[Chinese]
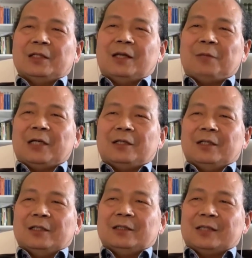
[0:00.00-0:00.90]
那么，
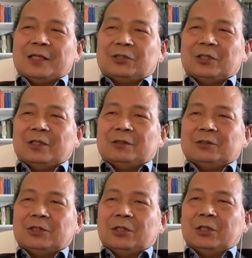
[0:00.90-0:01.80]
但是
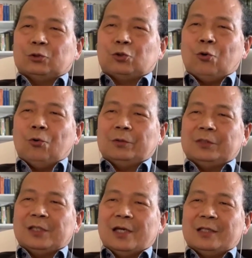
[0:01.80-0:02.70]
这个
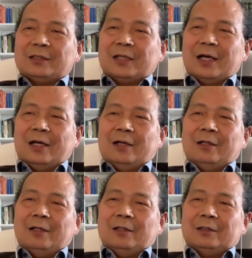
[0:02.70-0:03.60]
从现在
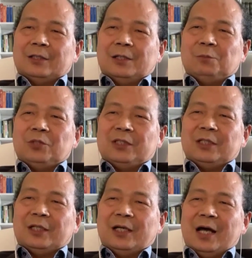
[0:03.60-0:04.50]
这个慕
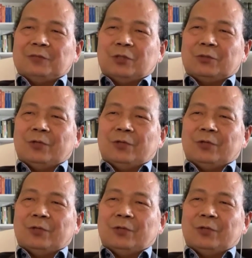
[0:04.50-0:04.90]
尼黑安全